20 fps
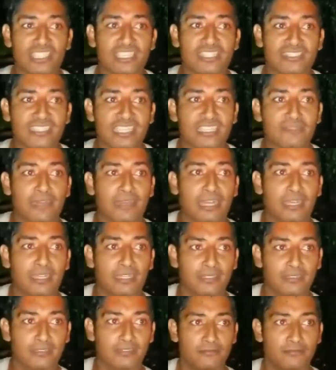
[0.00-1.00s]
María
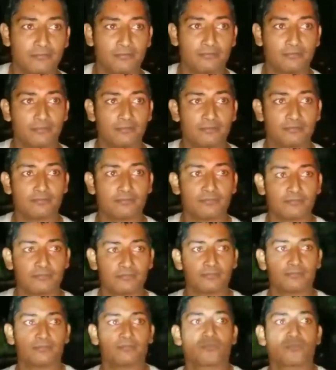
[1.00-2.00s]
Lucía Silva.
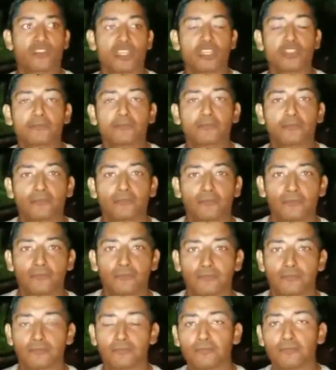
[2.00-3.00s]
María Lucía Silva.
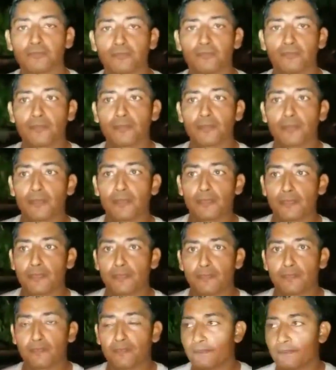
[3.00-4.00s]
Eh,
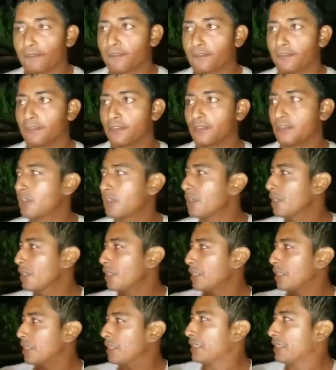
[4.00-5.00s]
¿A qué hora,
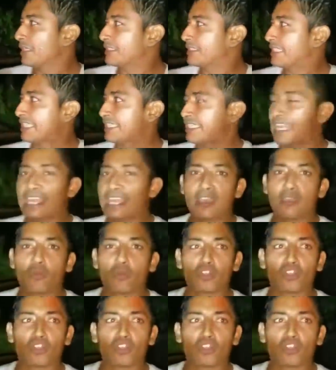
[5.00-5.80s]
hace cuánto fue esto?